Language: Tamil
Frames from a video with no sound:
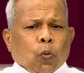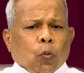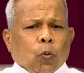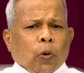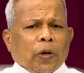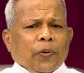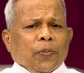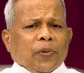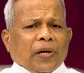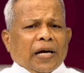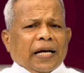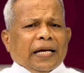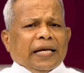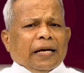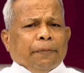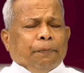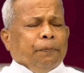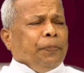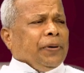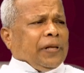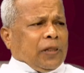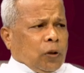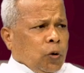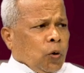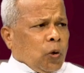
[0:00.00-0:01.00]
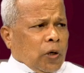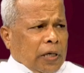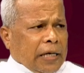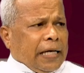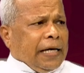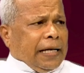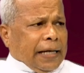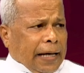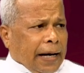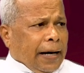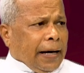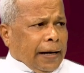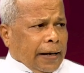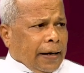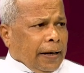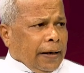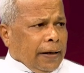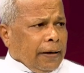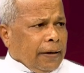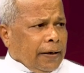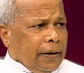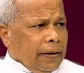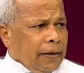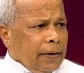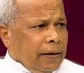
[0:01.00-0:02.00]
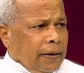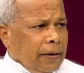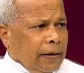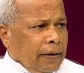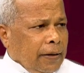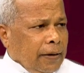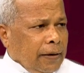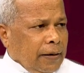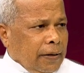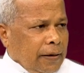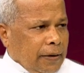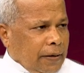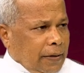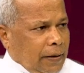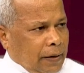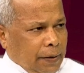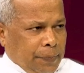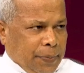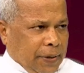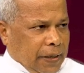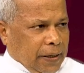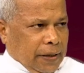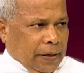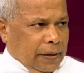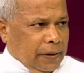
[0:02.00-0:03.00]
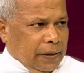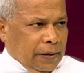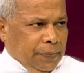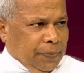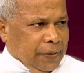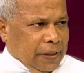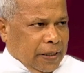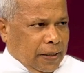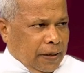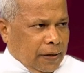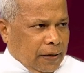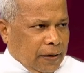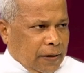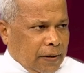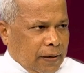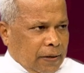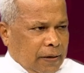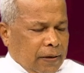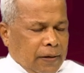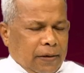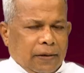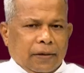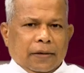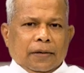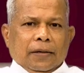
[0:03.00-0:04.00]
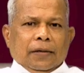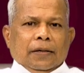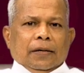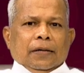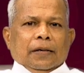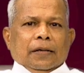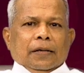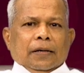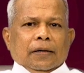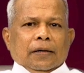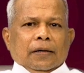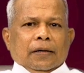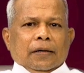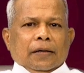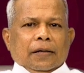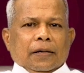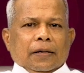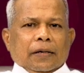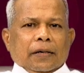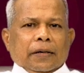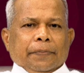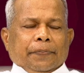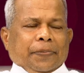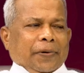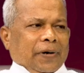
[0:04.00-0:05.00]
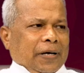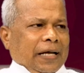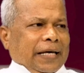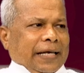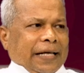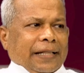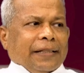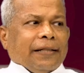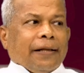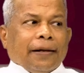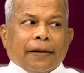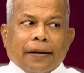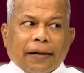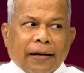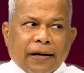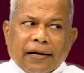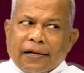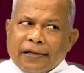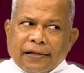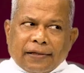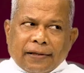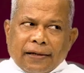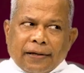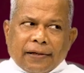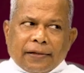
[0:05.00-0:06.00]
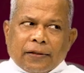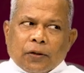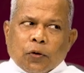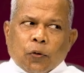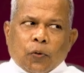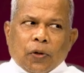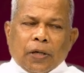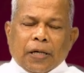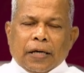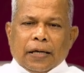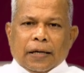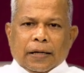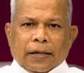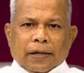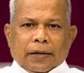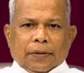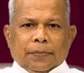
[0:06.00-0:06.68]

ஓய்வு நாள் எப்போ தொடங்கினாங்க அப்படிங்கிறது அப்படி தானே எப்போனா எந்த நேரத்தில் தொடங்கினாங்க